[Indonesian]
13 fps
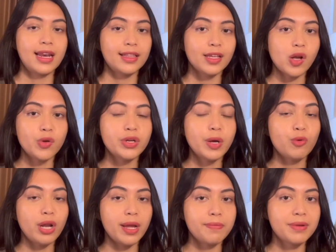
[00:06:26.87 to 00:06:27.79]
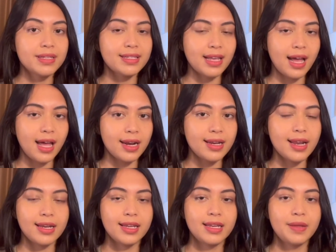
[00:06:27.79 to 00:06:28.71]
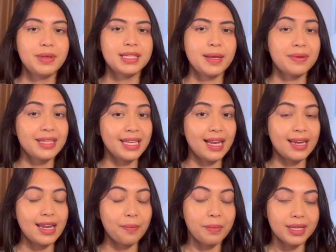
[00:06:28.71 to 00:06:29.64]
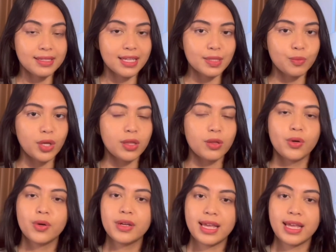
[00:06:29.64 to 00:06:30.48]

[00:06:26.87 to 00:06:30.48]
Nanti kalau udah mulai besar dan ini bisa menjadi ladang bisnis buat lo,